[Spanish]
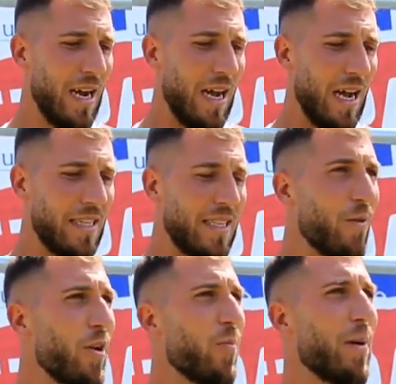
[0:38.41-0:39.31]
Así que
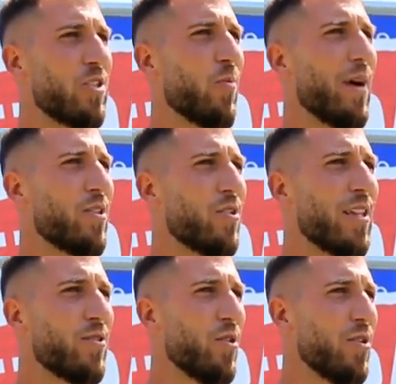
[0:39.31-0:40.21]
bueno, paso a paso es
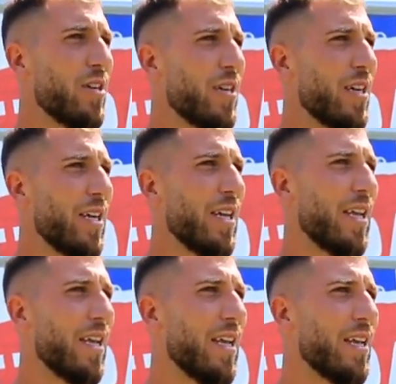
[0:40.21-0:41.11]
esto
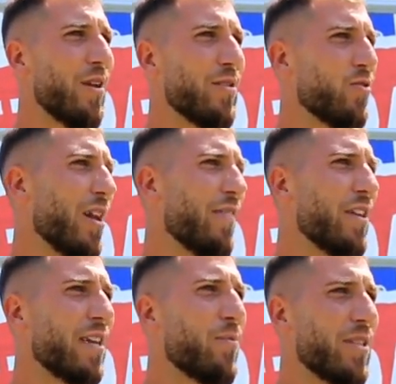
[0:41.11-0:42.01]
eh, y con todas las
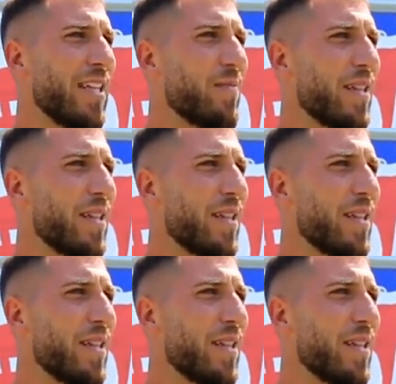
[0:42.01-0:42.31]
fichas puestas en este partido.